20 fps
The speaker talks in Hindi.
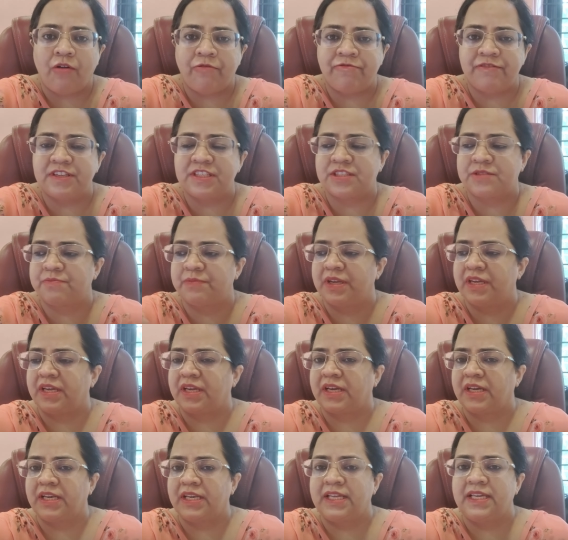ऑफिस
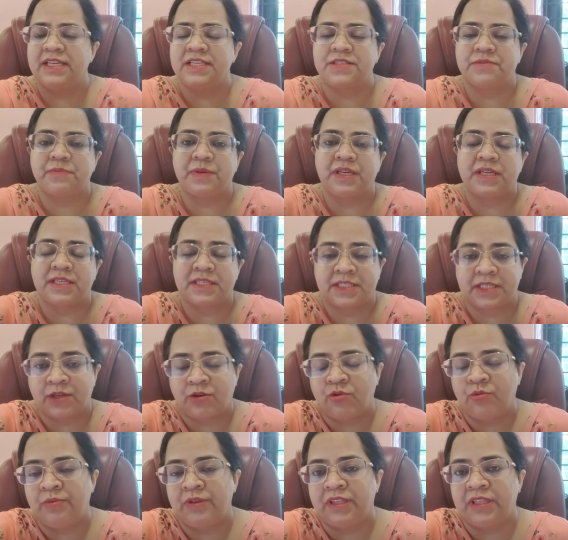में कलीग्स में
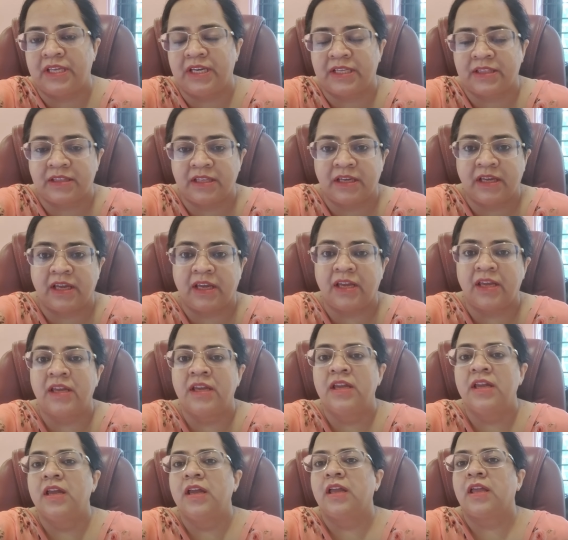किसी को भी देखते हैं
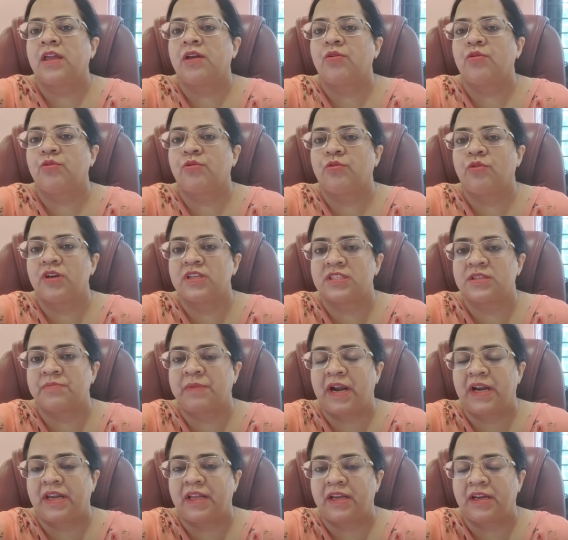कि उनको
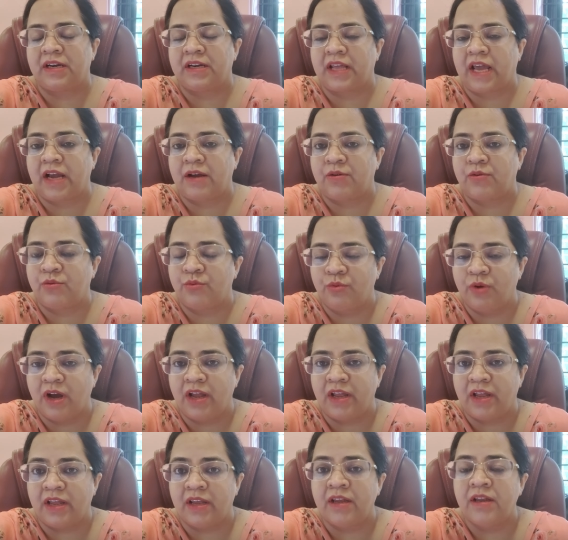अस्थमेटिक अटैक
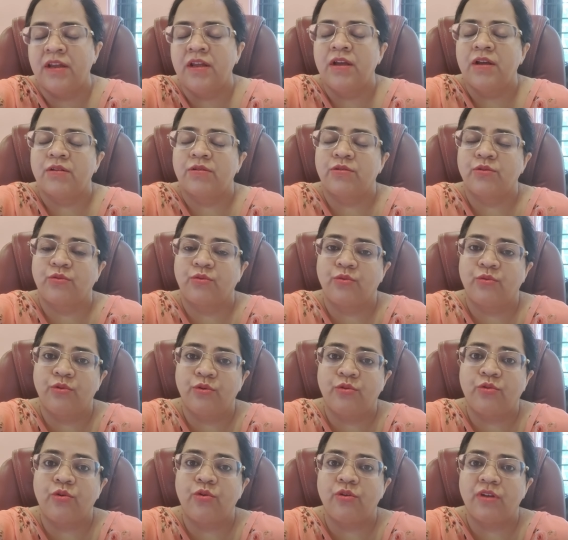हुआ है तो
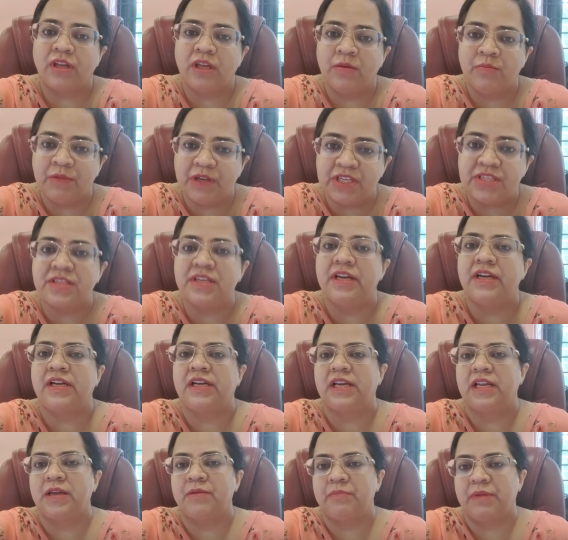उनको
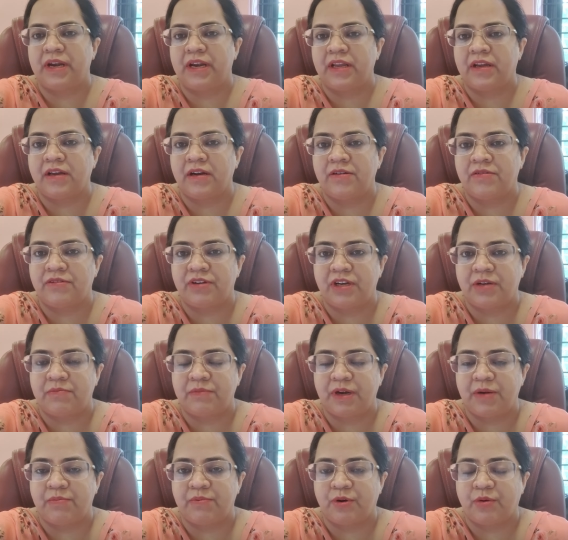इमीजिएटली मेडिकल
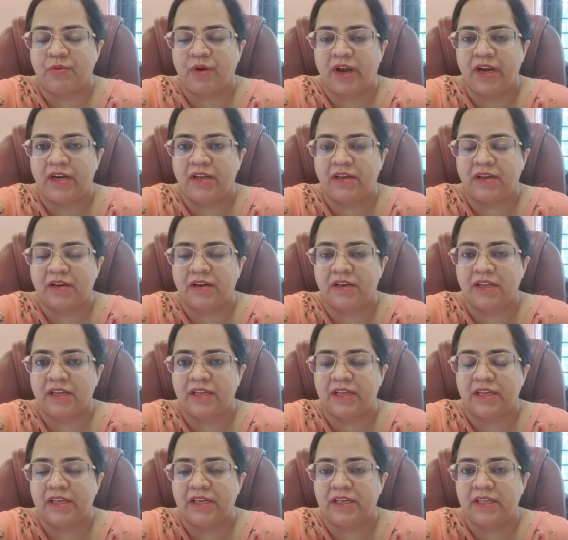ट्रीटमेंट प्रोवाइड
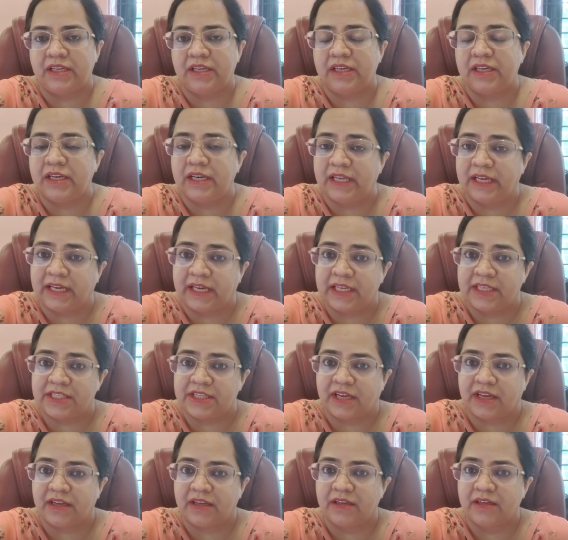करने के लिए लेके
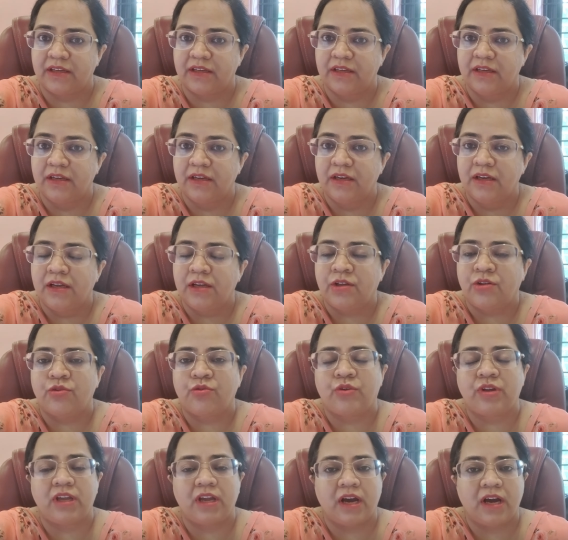जाएं
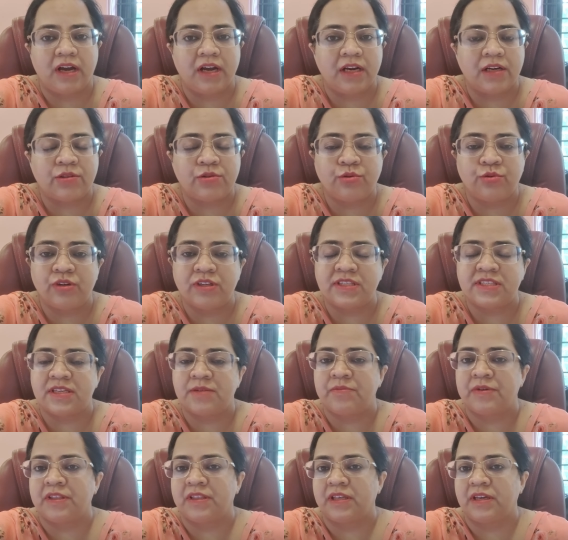क्योंकि अगर थोड़ी
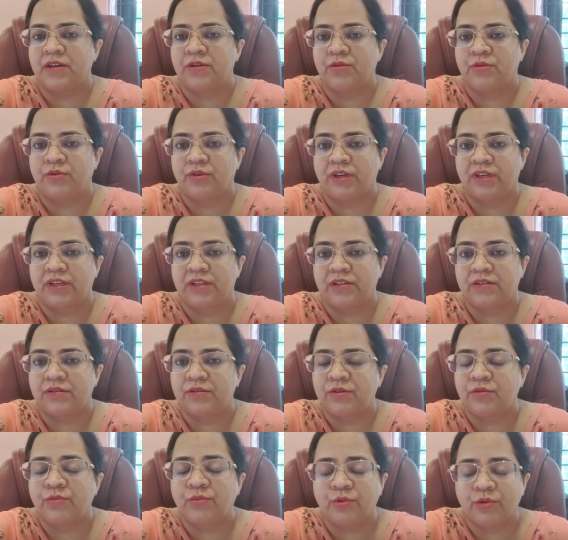सी भी देर हो गई
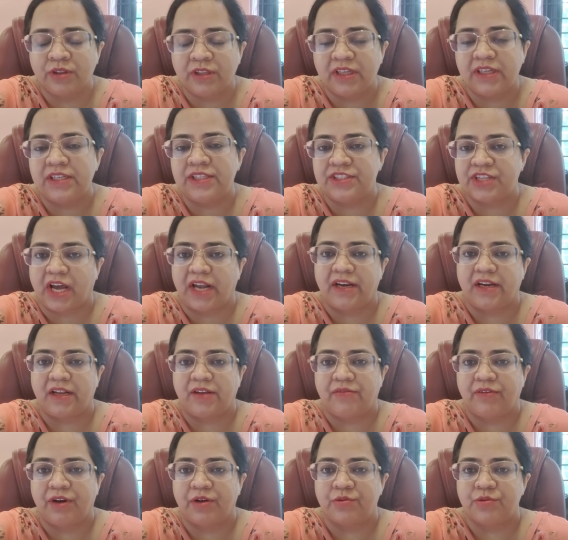तो वो देर
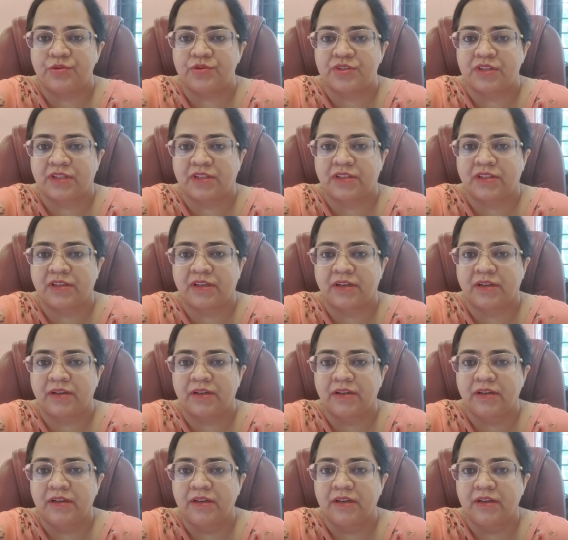जानलेवा हो सकती है